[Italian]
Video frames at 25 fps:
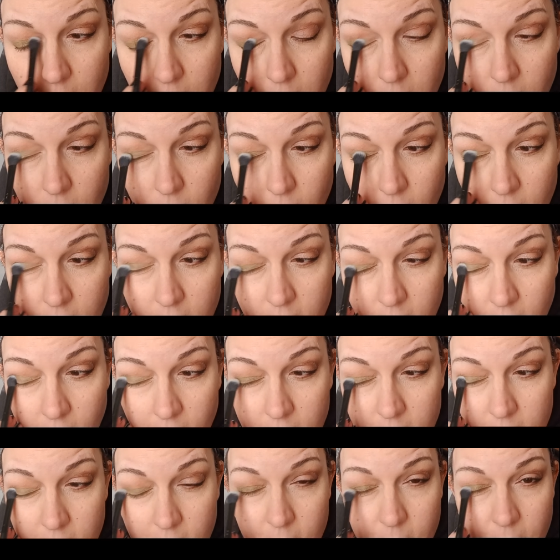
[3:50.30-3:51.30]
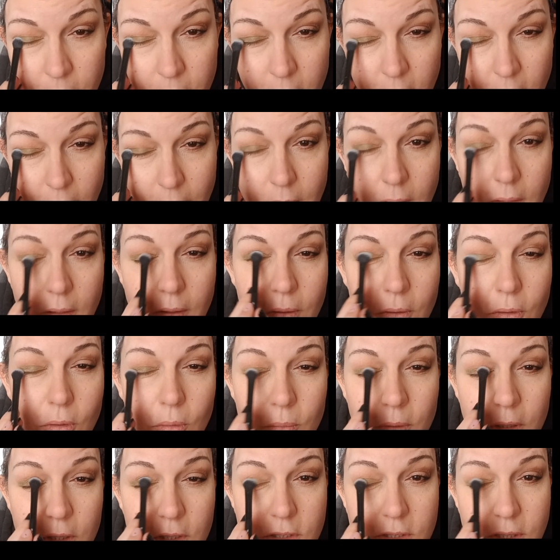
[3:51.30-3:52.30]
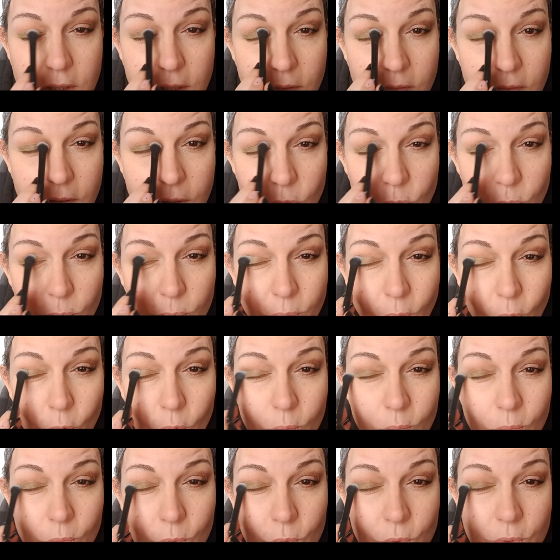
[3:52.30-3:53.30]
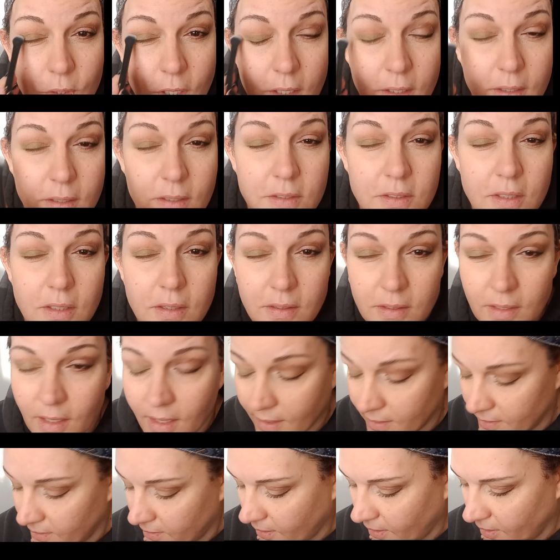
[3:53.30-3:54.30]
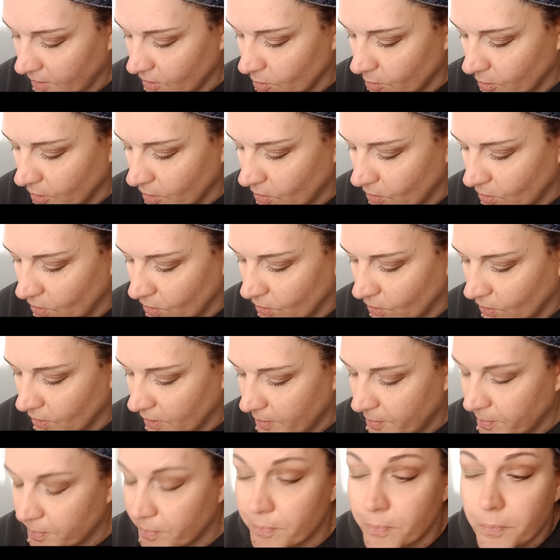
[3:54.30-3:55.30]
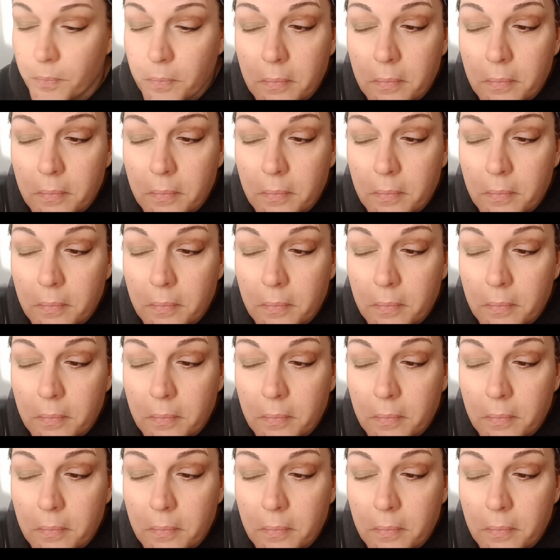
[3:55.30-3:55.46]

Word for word: guardate comincia ad avere un po' un mood anni 70 come colore